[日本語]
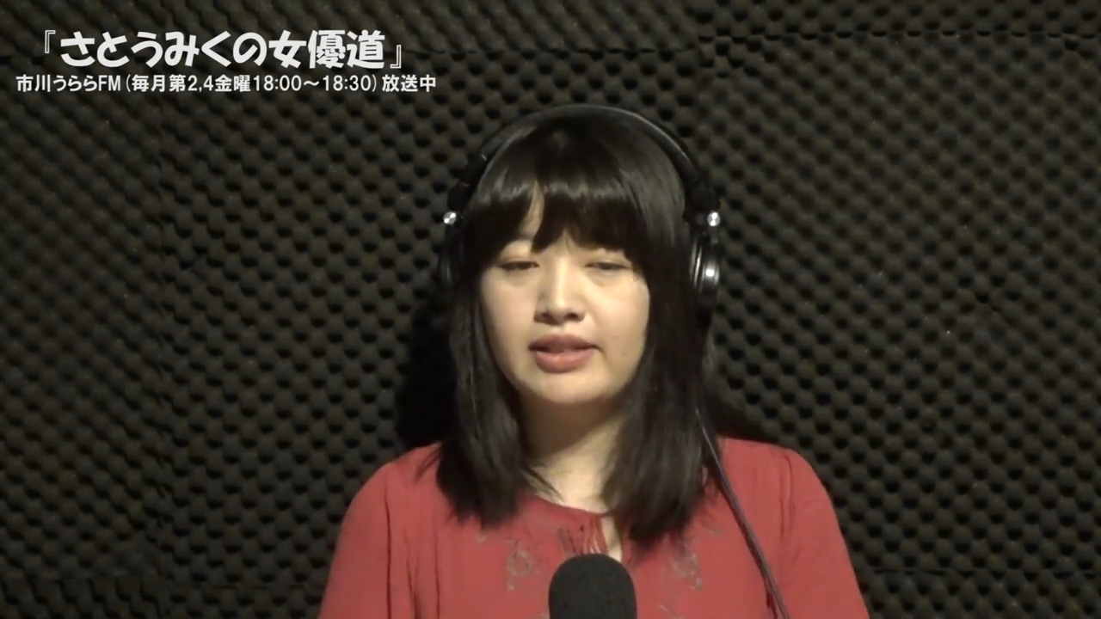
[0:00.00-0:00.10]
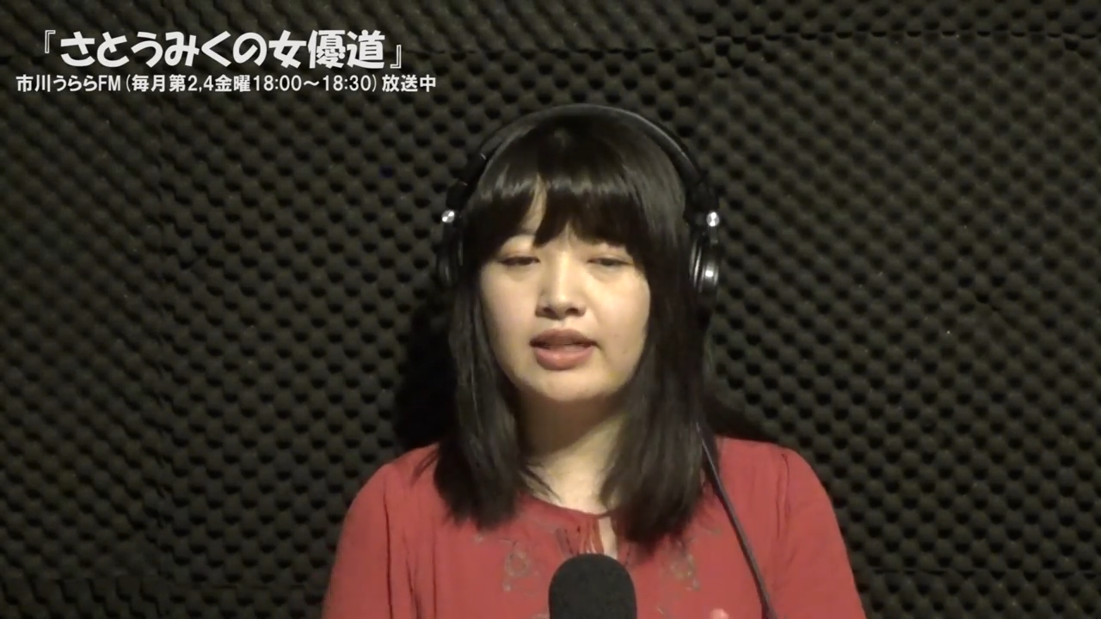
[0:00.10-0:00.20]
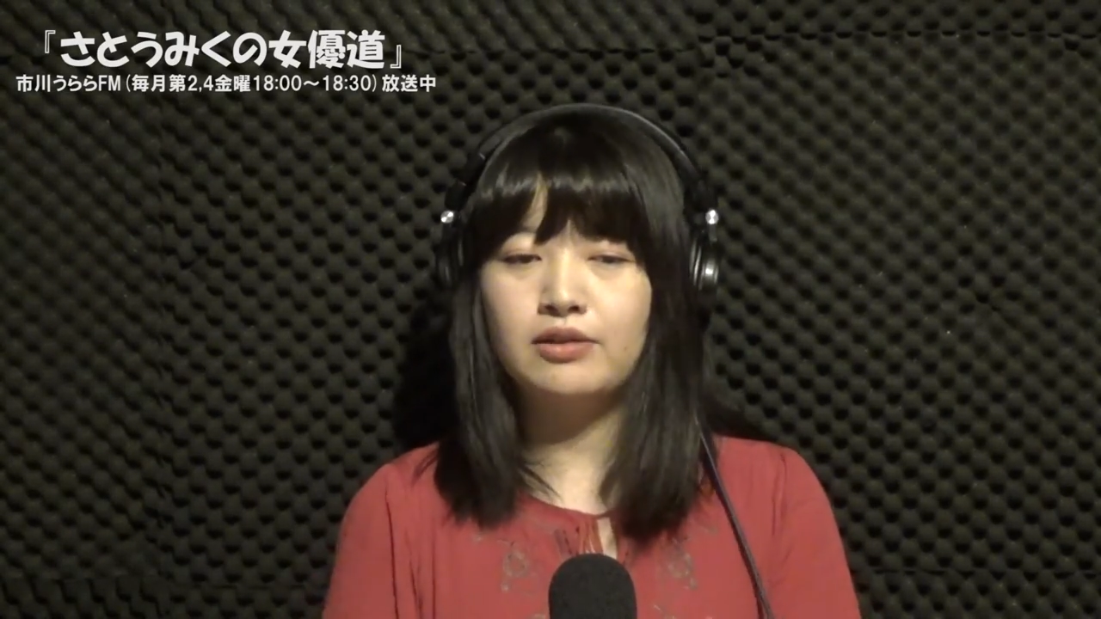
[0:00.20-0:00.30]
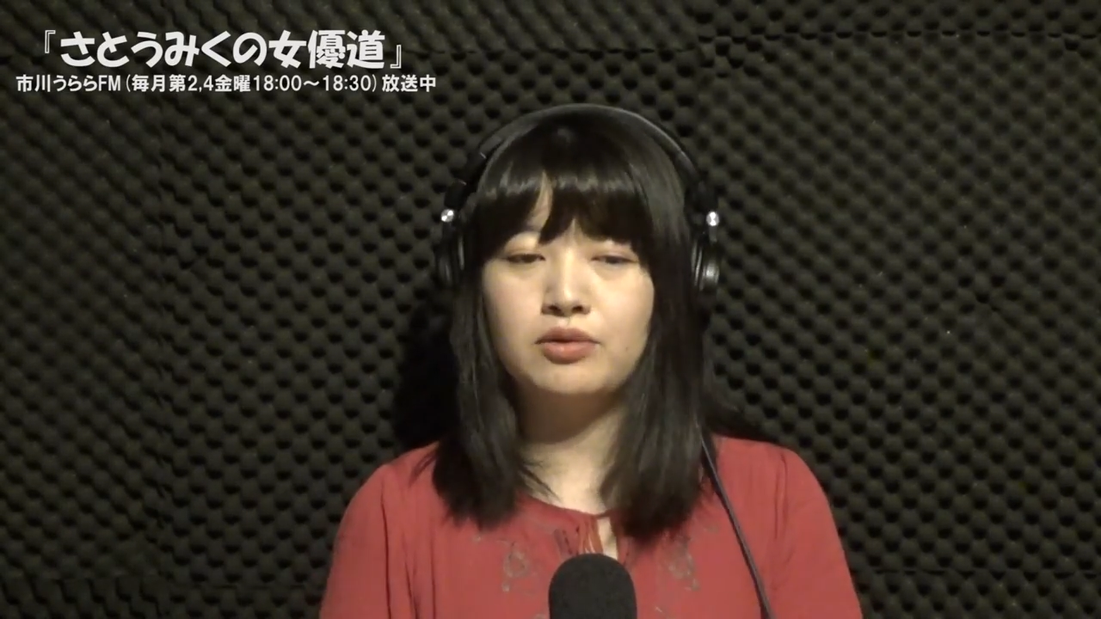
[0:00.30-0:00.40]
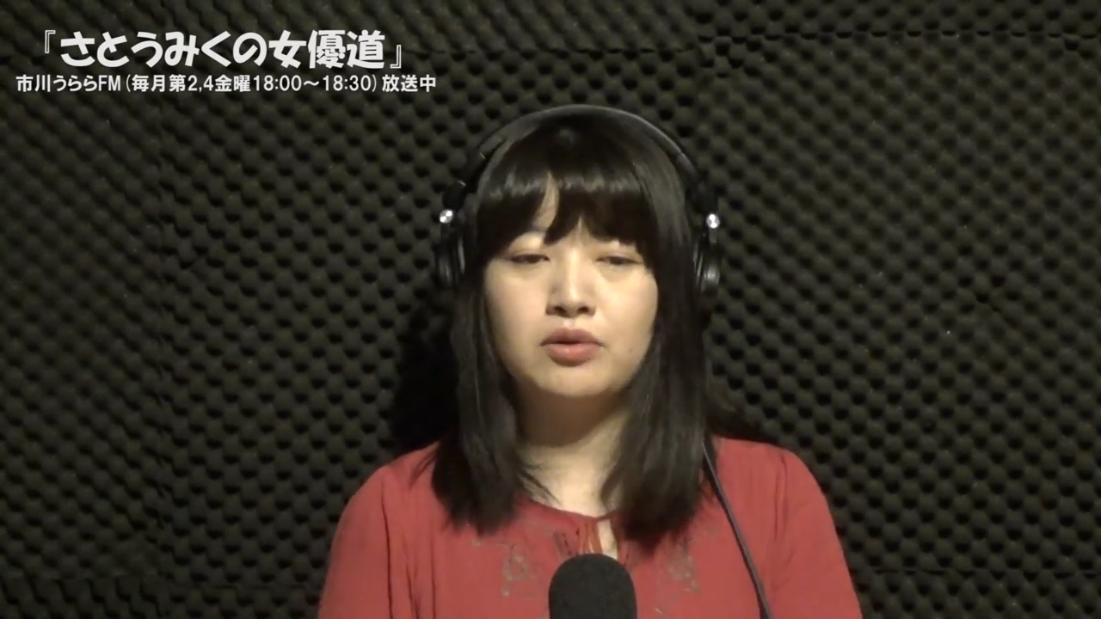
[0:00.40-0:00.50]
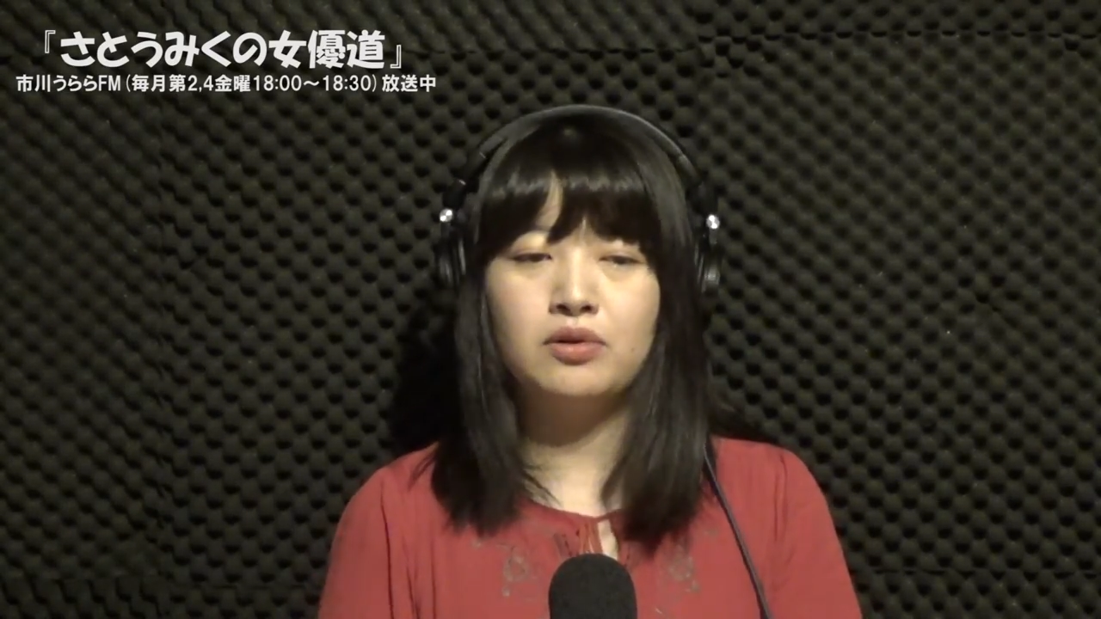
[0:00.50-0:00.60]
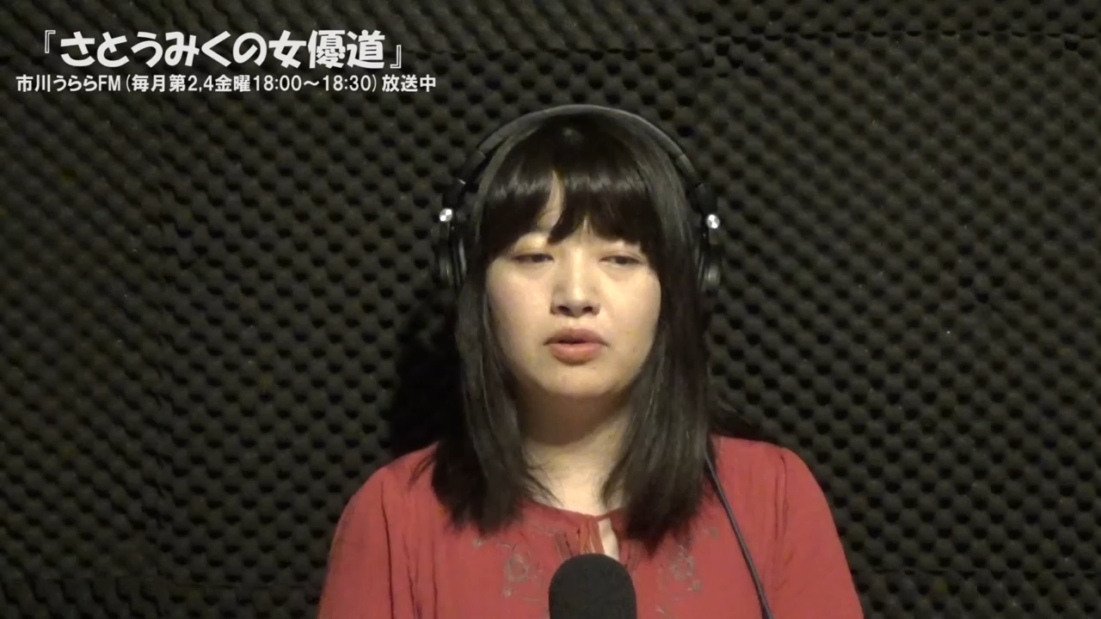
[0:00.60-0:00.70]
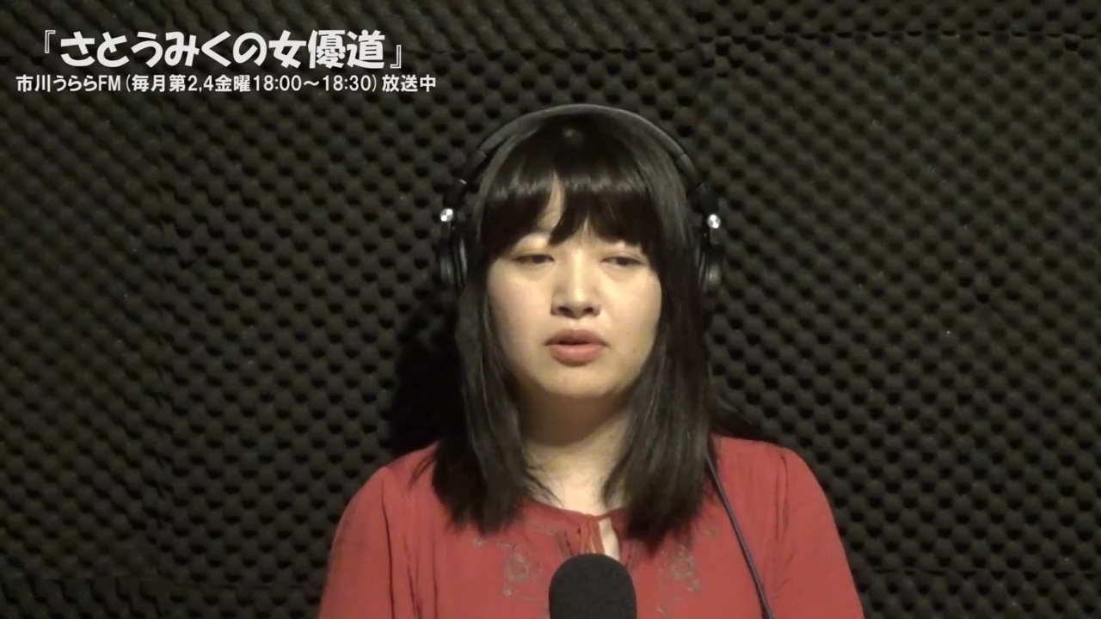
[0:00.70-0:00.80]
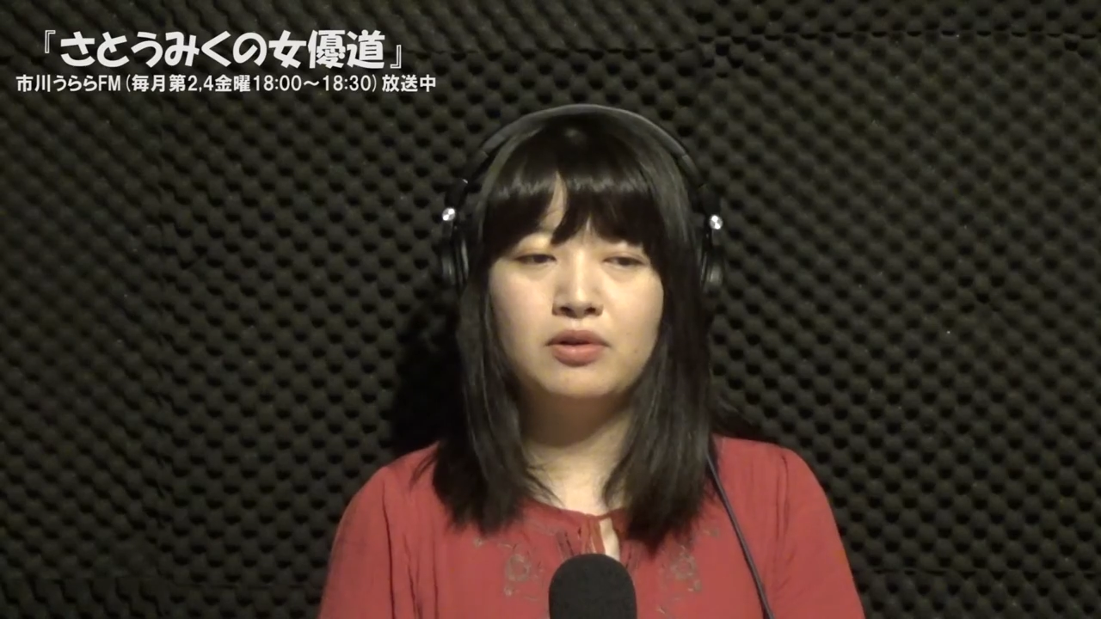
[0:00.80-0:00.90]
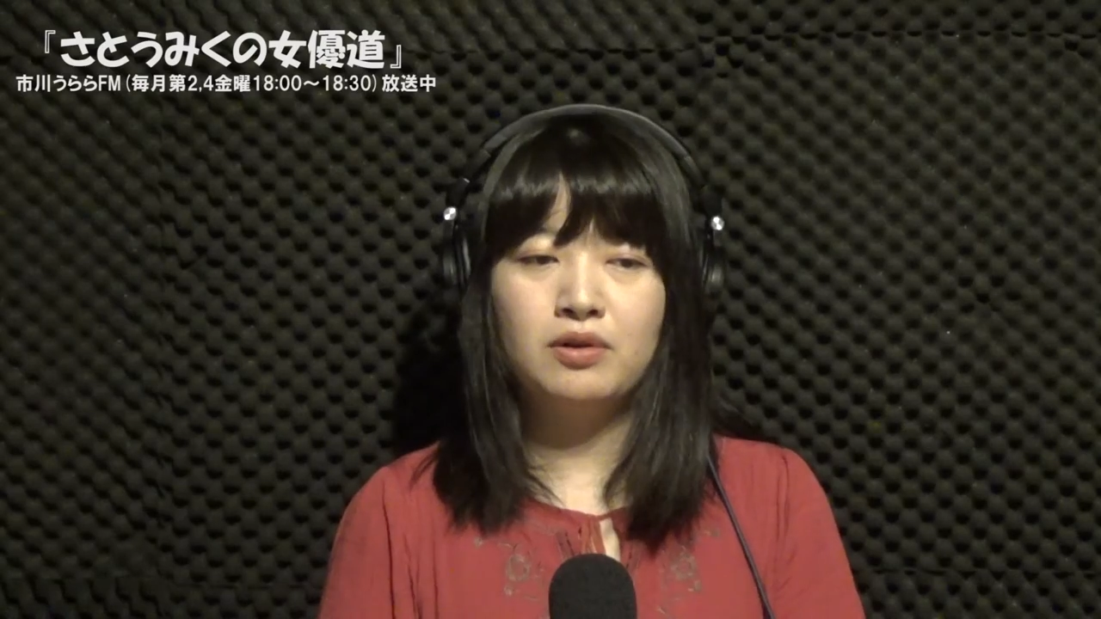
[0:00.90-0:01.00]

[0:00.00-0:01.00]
さると